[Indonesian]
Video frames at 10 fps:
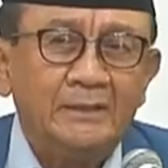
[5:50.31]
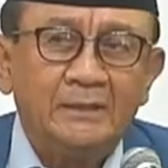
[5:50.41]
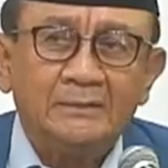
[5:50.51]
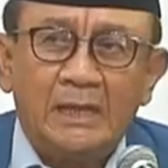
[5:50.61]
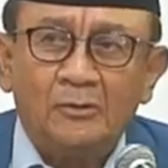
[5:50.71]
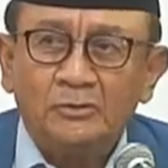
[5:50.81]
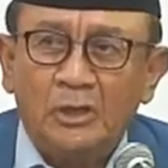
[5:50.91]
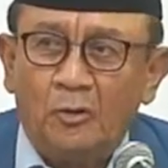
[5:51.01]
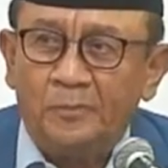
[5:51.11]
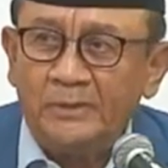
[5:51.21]
dan tanggung
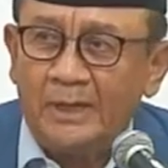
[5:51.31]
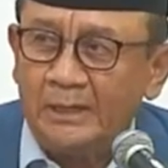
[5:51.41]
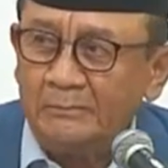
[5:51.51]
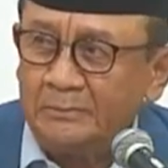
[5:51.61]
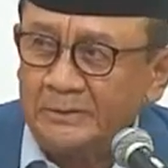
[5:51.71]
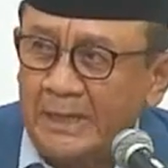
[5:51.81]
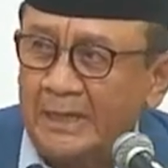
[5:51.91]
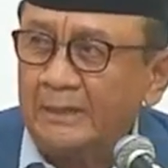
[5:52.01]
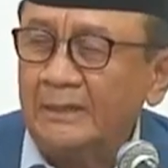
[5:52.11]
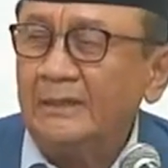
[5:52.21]
jawab yang lebih besar